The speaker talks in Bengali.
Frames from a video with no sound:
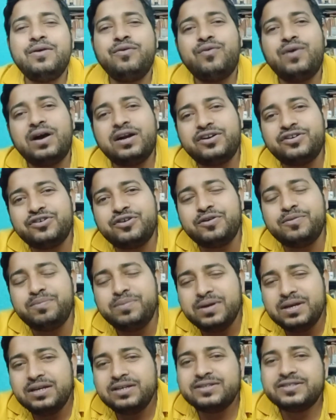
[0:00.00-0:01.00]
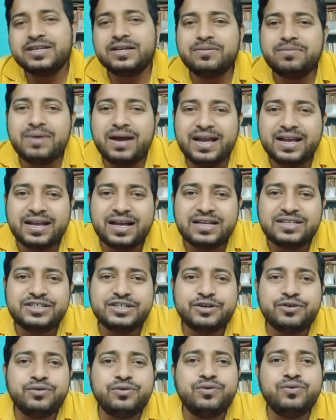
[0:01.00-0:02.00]
ওয়ার্ড্রোব সানমাইকা
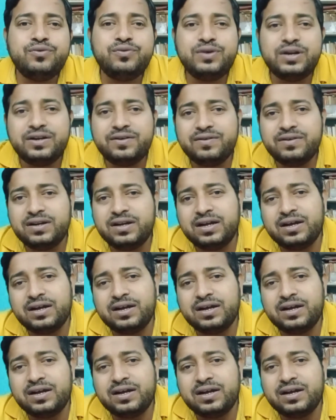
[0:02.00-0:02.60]
যে কোনো উডেন